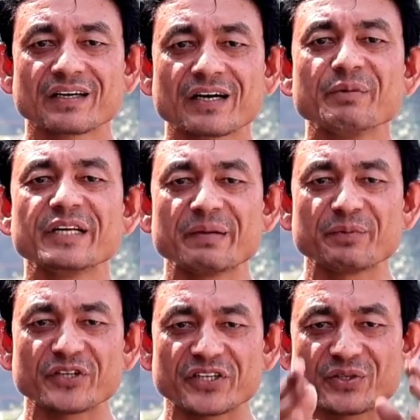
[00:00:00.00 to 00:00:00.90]
कभी
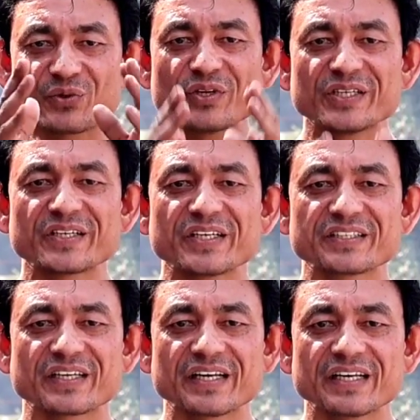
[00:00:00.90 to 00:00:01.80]
रेपुटेशन को
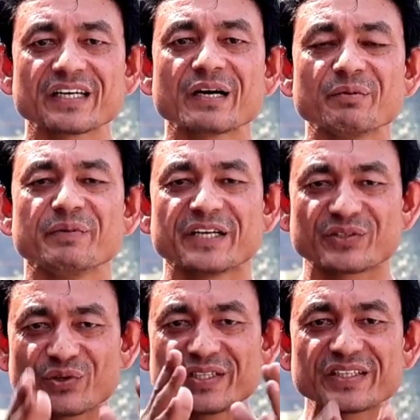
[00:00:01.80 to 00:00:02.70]
इंक्रीज करें कभी वेट
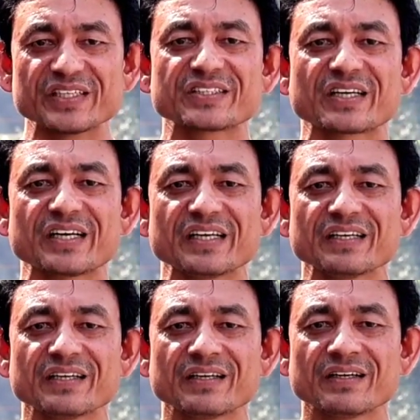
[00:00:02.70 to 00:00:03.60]
को इंक्रीज करें
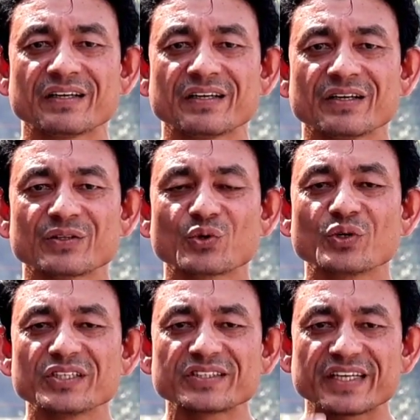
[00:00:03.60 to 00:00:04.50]
तो
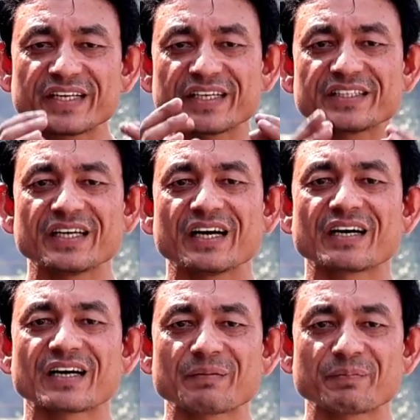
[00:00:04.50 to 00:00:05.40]
इस तरीके से
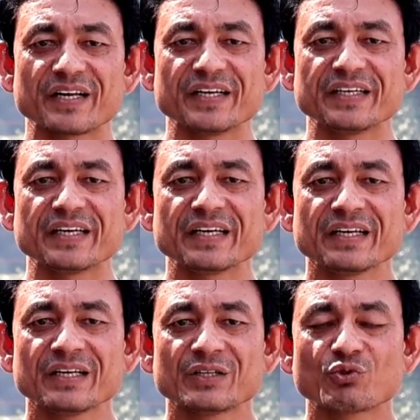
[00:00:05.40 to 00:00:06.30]
अगर आप करेंगे
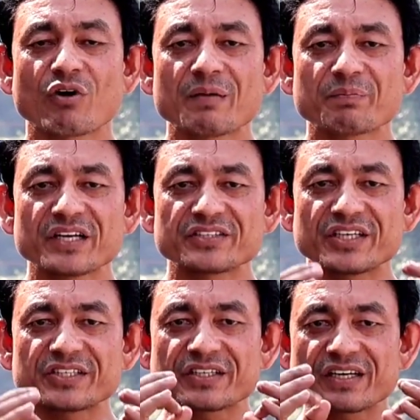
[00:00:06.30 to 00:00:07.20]
तो आपके
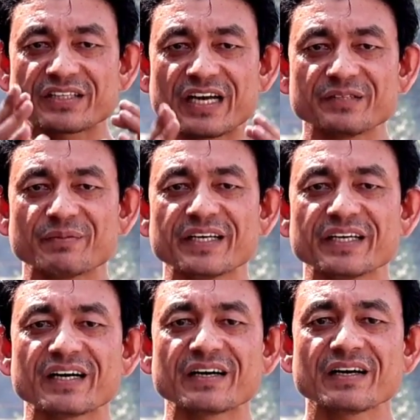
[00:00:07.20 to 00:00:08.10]
चेस्ट का साइज
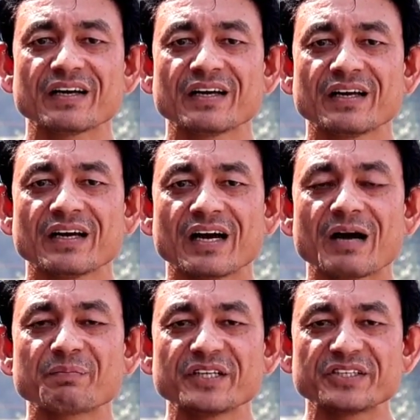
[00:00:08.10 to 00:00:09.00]
बढ़ेगा
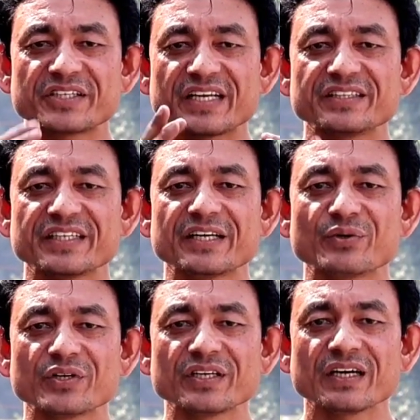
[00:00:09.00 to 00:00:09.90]
आपकी स्ट्रेंथ गेन
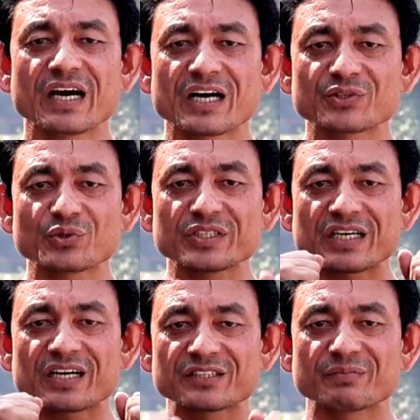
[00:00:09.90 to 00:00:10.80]
होगी हाथों की
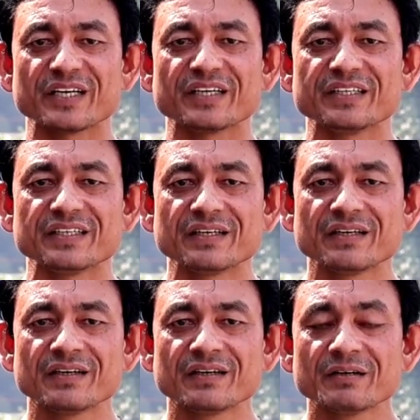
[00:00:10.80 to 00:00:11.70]
ताकत बढ़ेगी
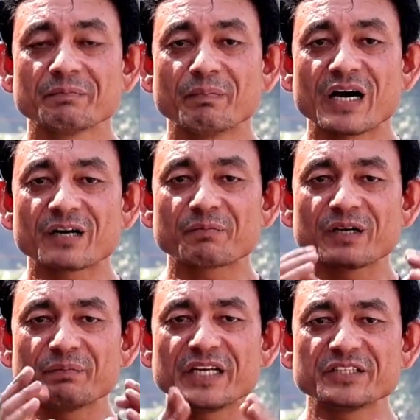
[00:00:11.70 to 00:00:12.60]

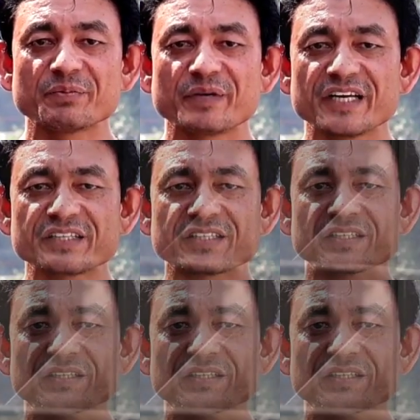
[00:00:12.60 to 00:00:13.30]
बारबल बेंच प्रेस